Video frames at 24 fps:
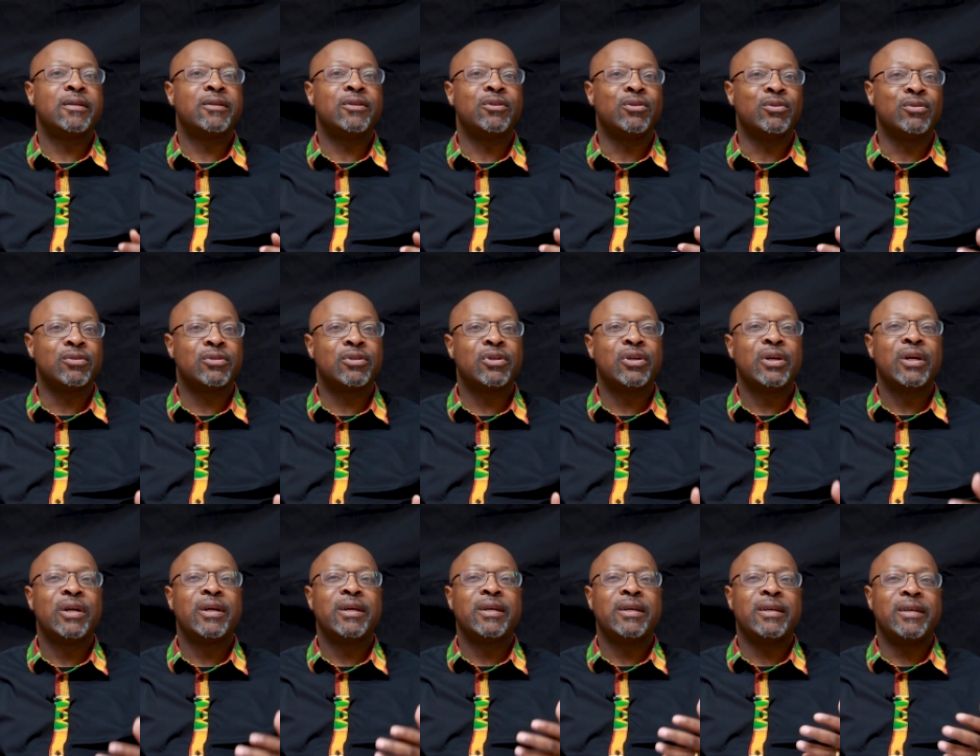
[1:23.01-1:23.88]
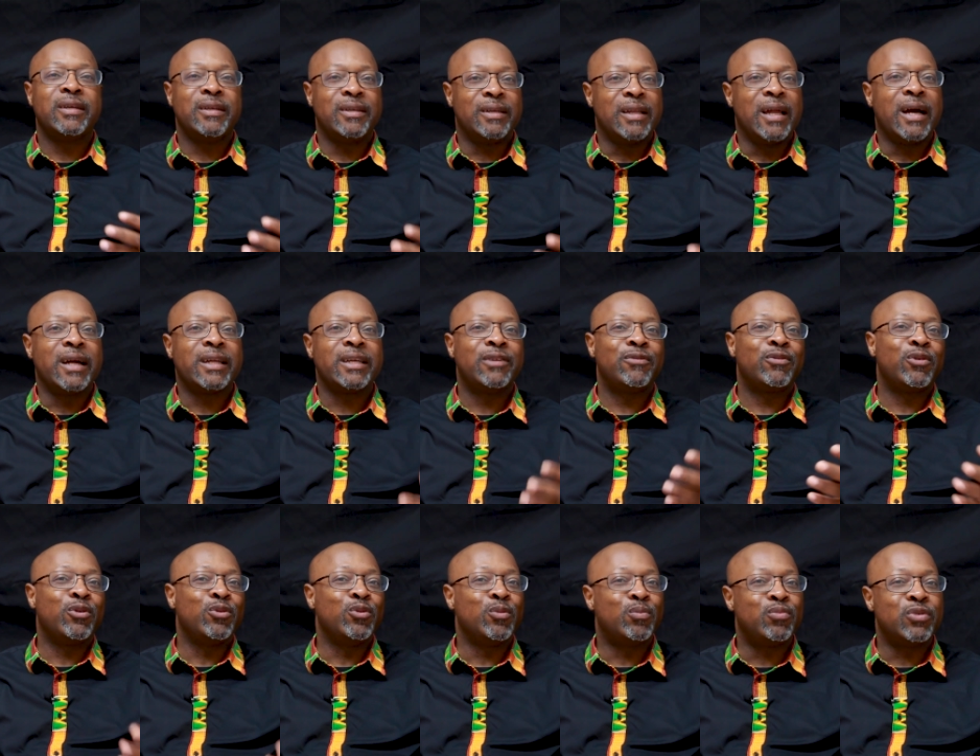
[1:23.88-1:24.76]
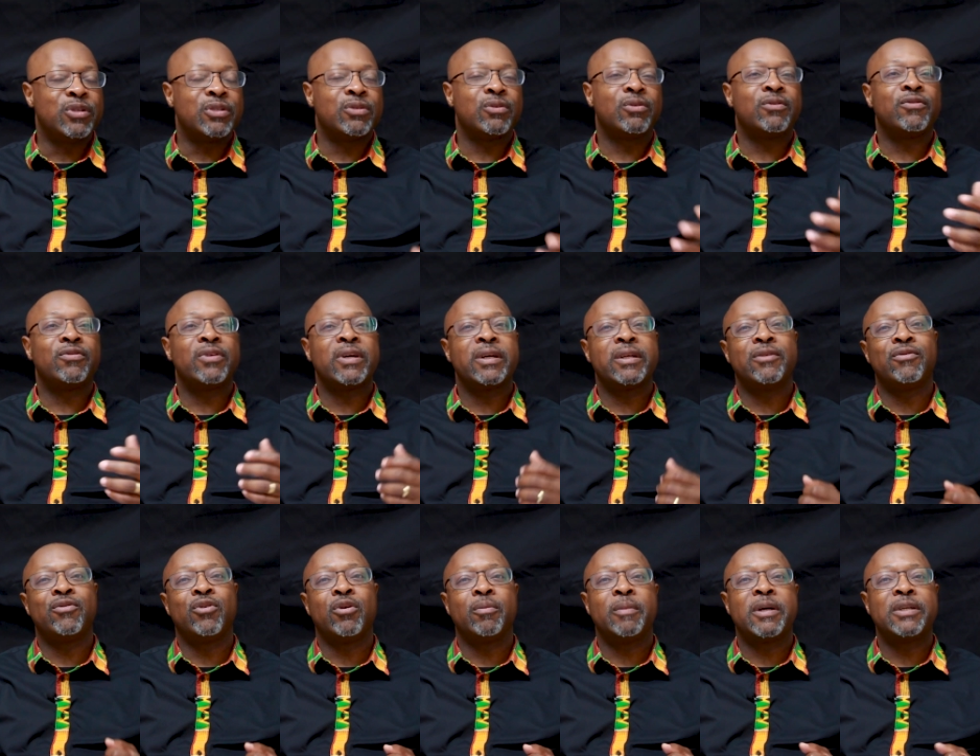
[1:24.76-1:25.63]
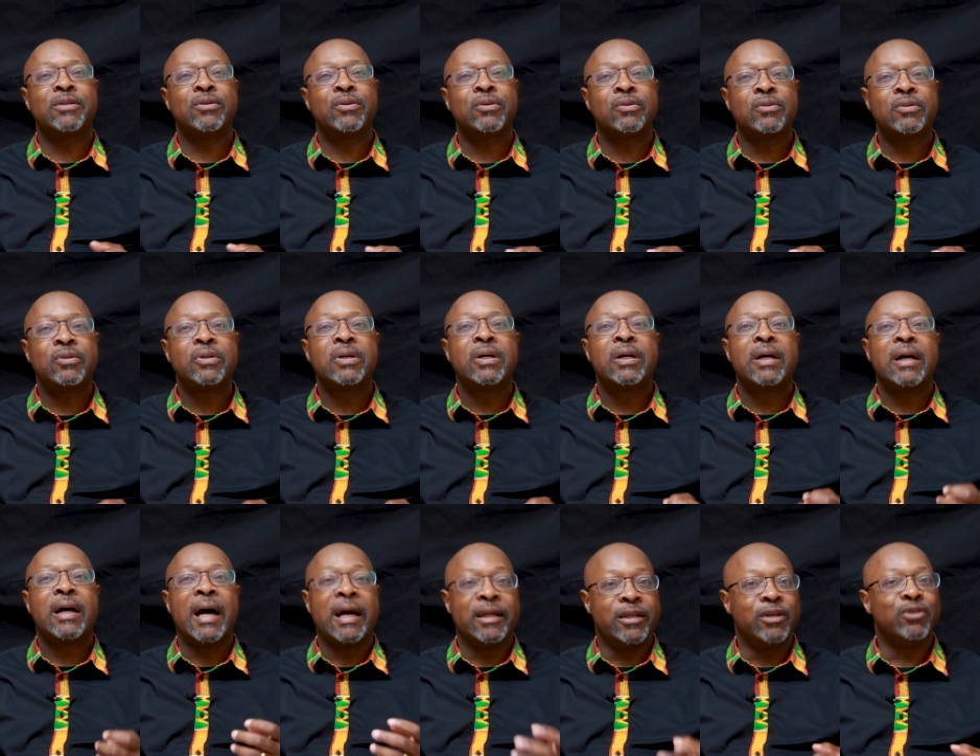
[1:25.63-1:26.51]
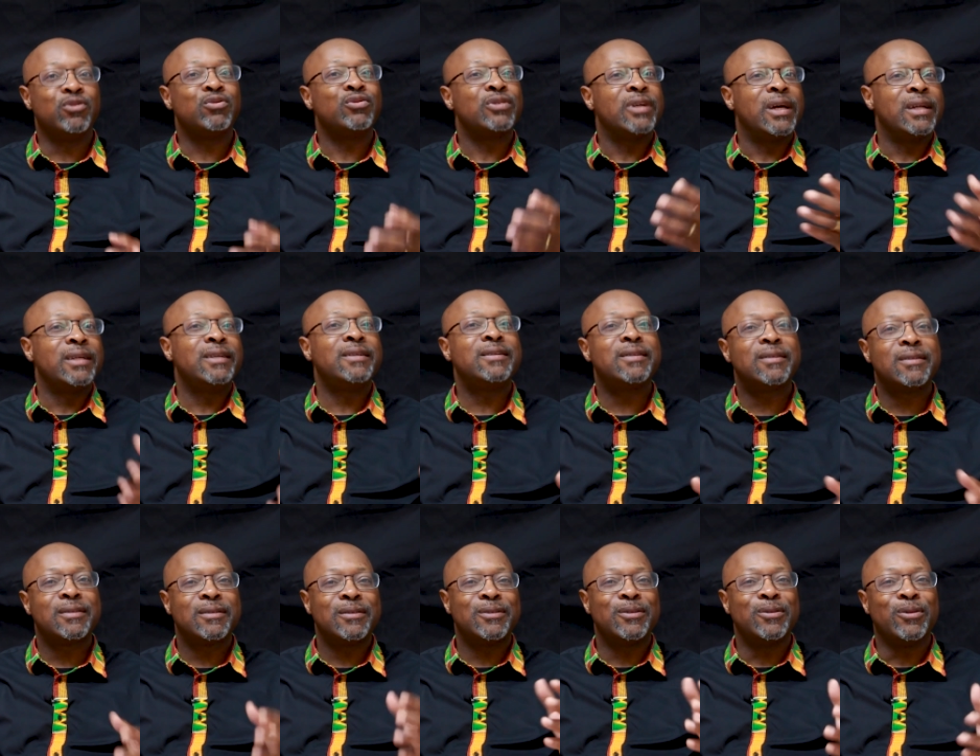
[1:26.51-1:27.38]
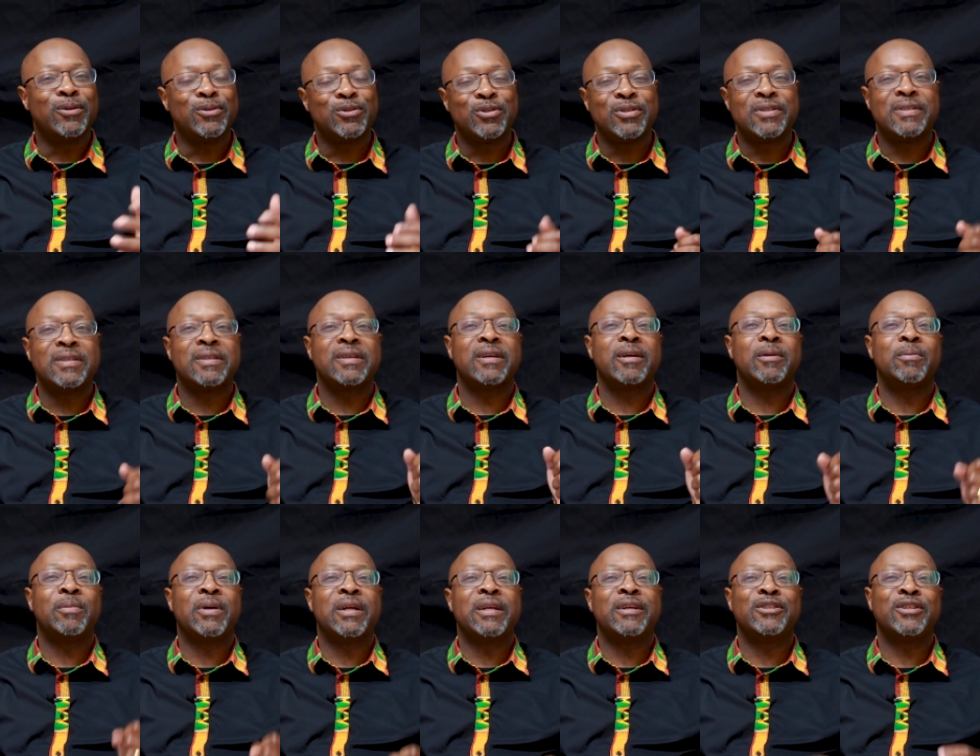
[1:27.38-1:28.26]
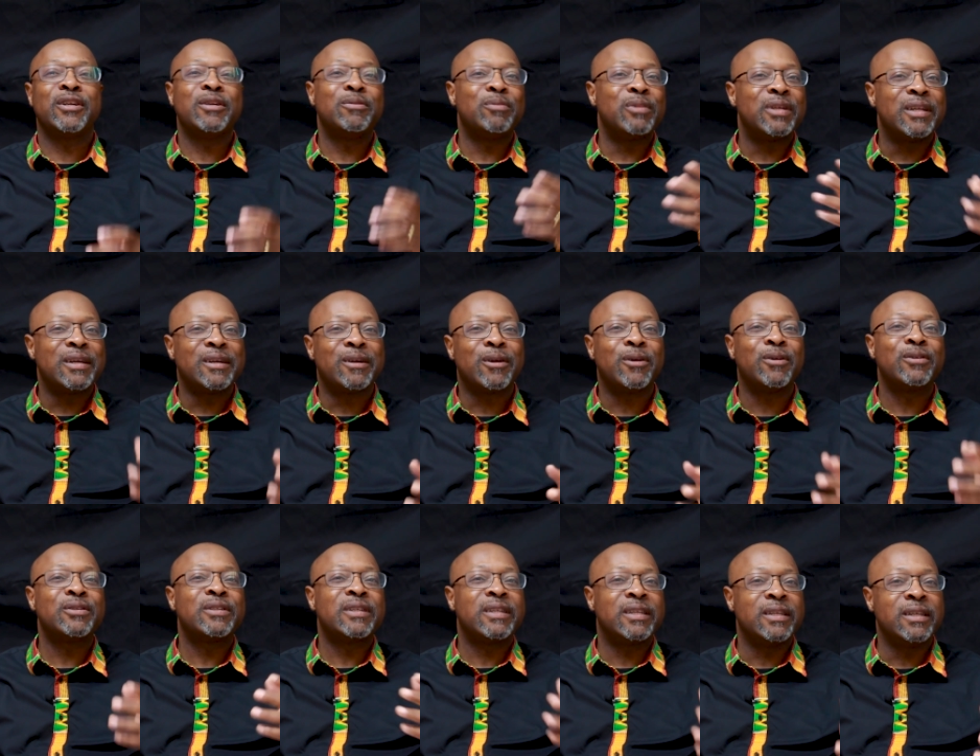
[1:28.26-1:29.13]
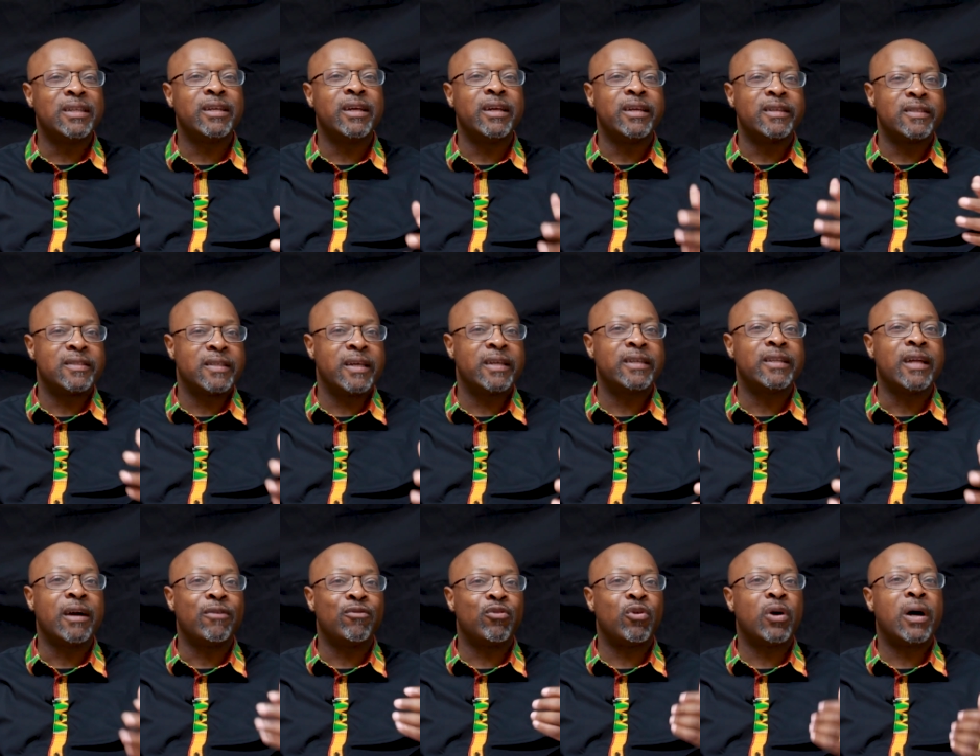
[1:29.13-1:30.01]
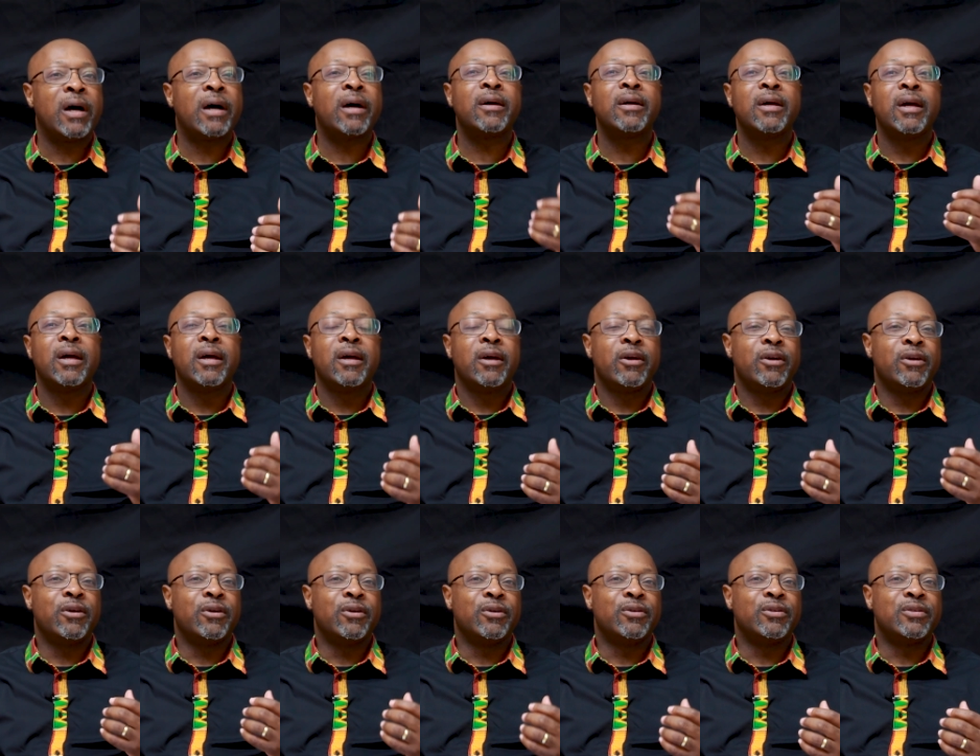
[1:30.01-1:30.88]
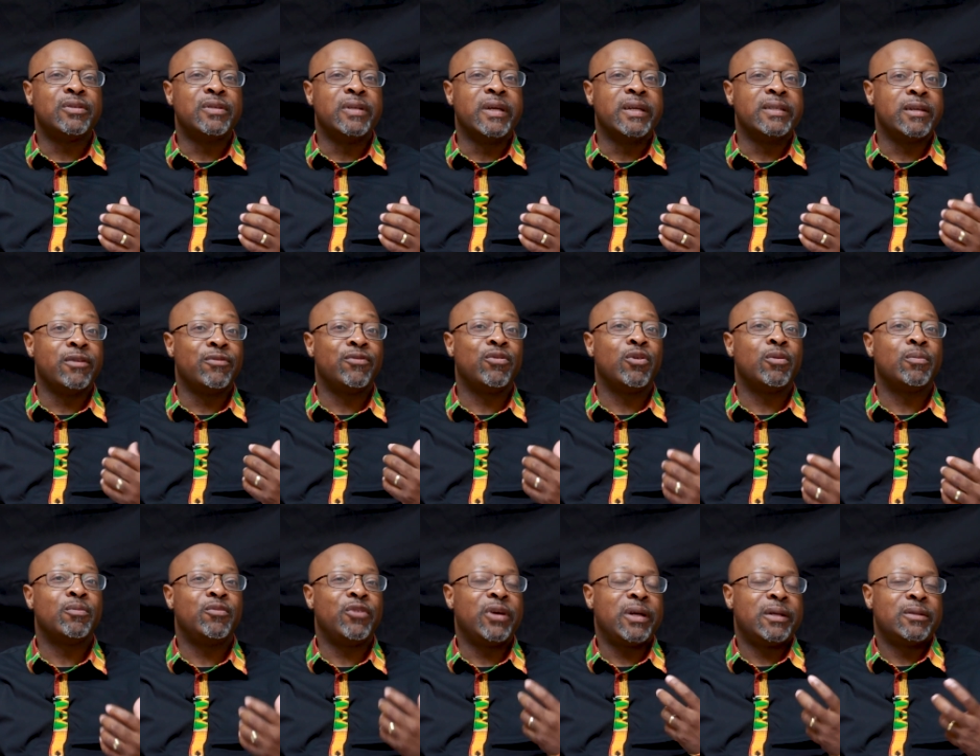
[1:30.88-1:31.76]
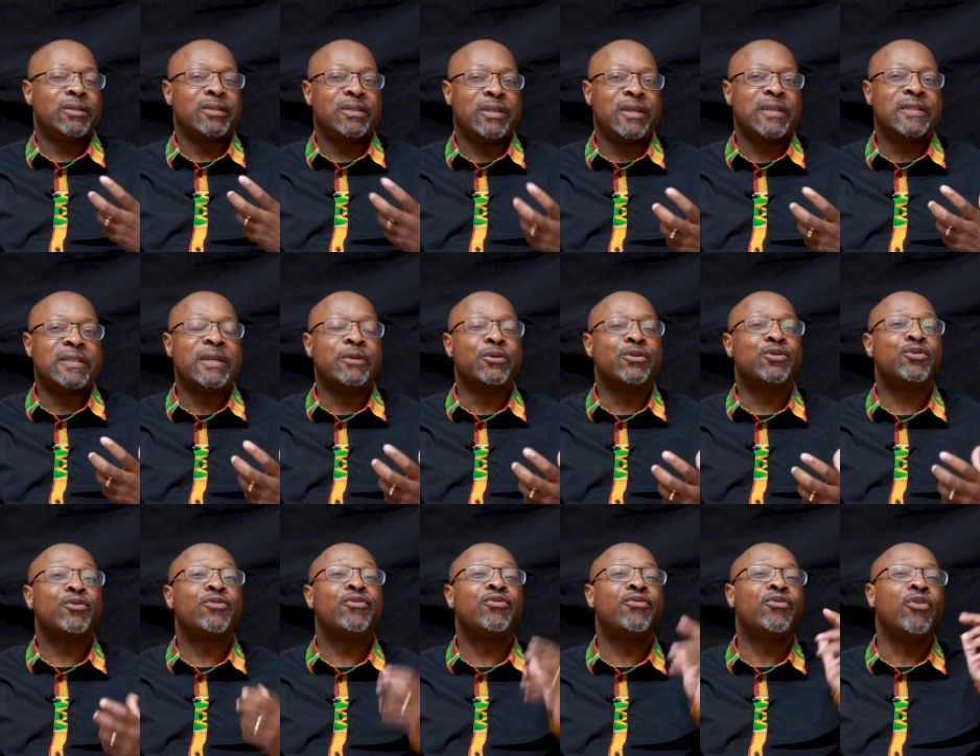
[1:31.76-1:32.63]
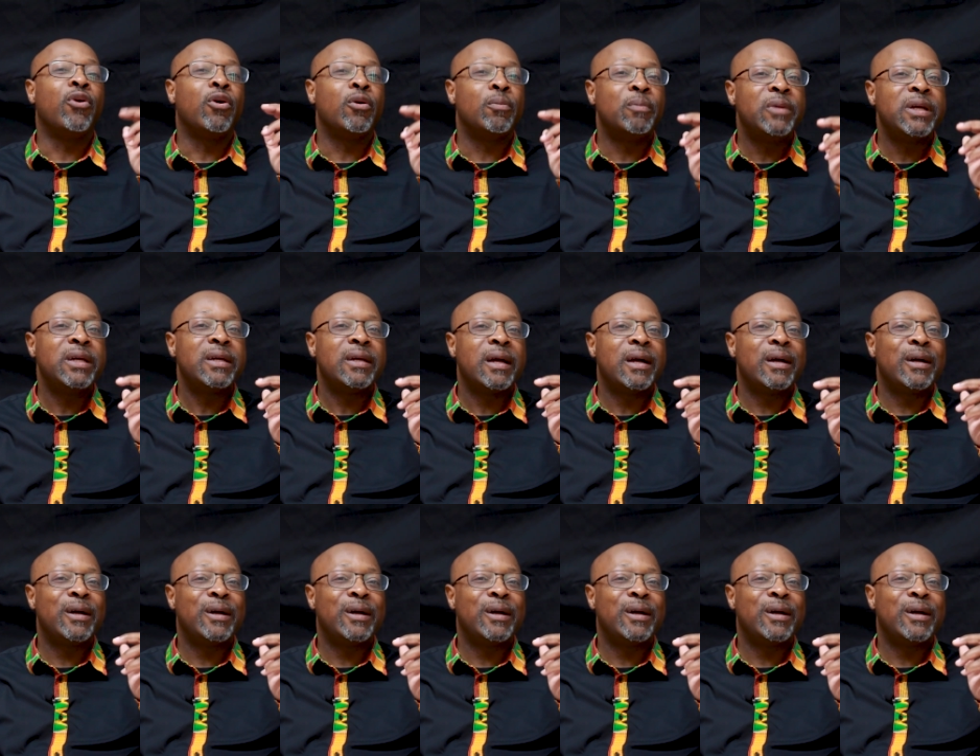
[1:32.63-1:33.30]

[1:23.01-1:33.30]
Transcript: Donc, il arrive que nous puissions faire des formations à des journalistes, dont je ne citerai pas les chaînes, mais des grandes, qui essayent d'avoir euh, des informations, qui essayent de se former